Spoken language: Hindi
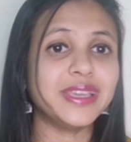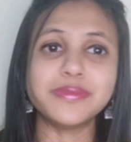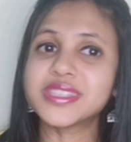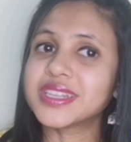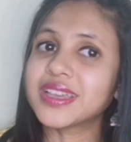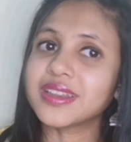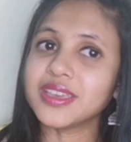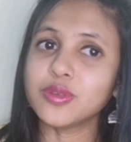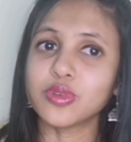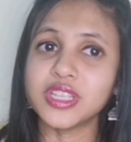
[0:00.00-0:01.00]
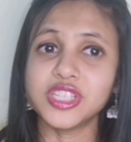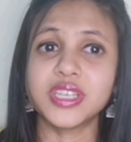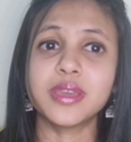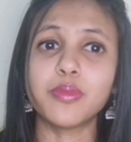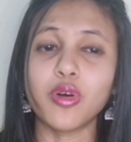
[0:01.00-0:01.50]
ये मिस्टेक नहीं होनी
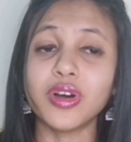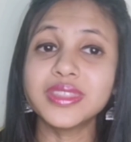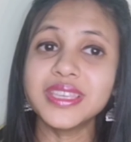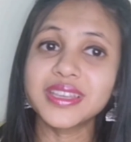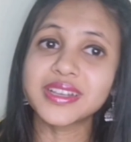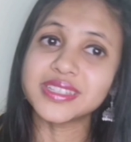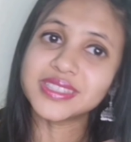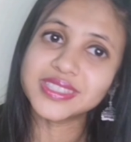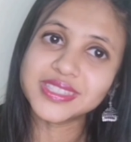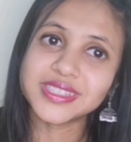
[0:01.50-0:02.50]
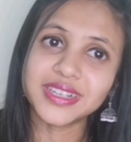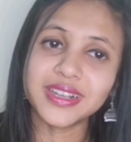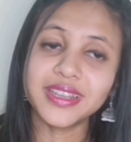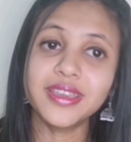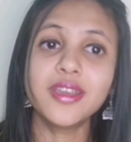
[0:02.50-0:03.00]
चाहिए बहुत ही
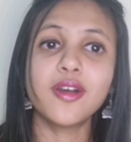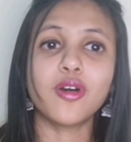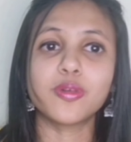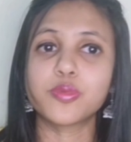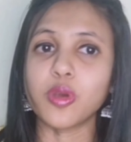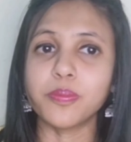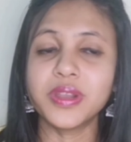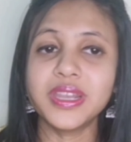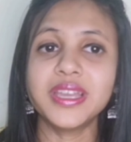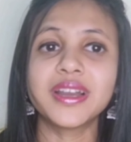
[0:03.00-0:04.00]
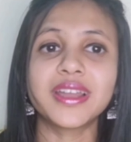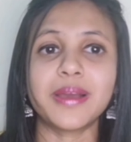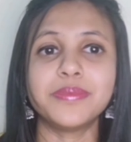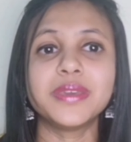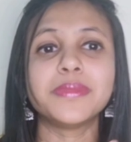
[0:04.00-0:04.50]
कंसिस्टेंटली और प्रॉपरली
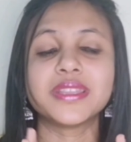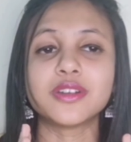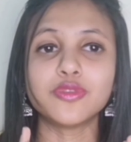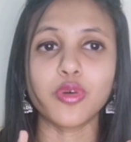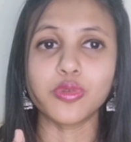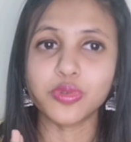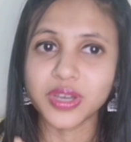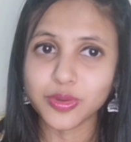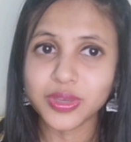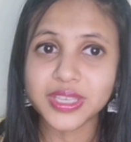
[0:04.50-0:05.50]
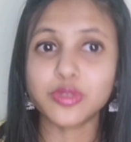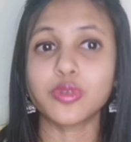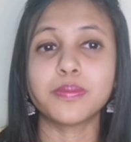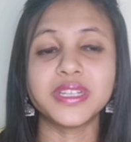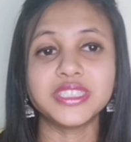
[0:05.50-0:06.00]
अगर आप ये मेथड फॉलो करोगे
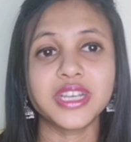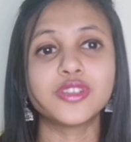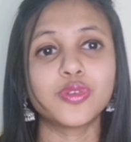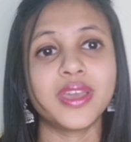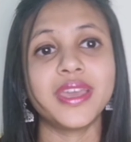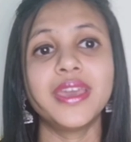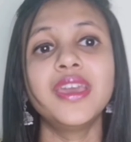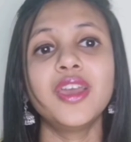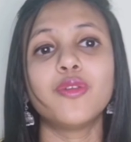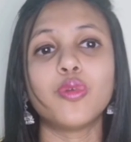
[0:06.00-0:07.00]
तो बच्चा जो है